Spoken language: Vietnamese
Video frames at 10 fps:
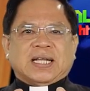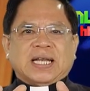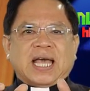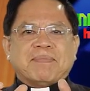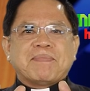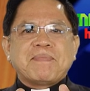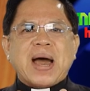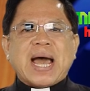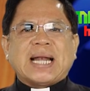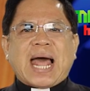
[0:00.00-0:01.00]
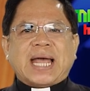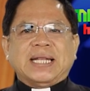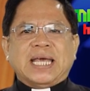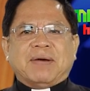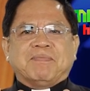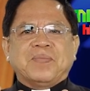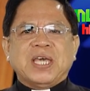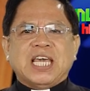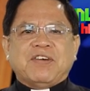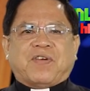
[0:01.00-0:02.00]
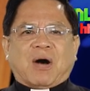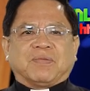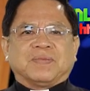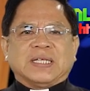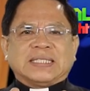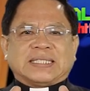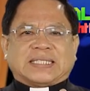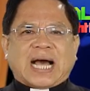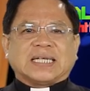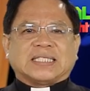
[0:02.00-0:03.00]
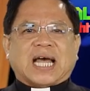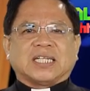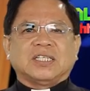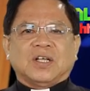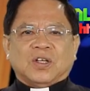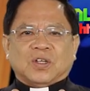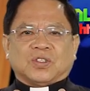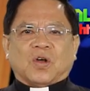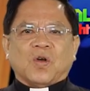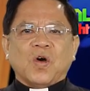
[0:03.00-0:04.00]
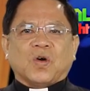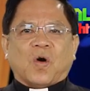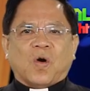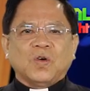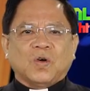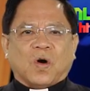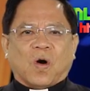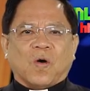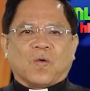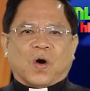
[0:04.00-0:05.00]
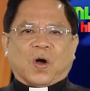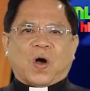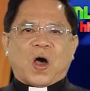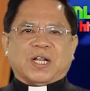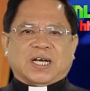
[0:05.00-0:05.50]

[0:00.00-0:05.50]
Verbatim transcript: để mang lại niềm hy vọng chắc chắn cho nỗi khốn khổ của con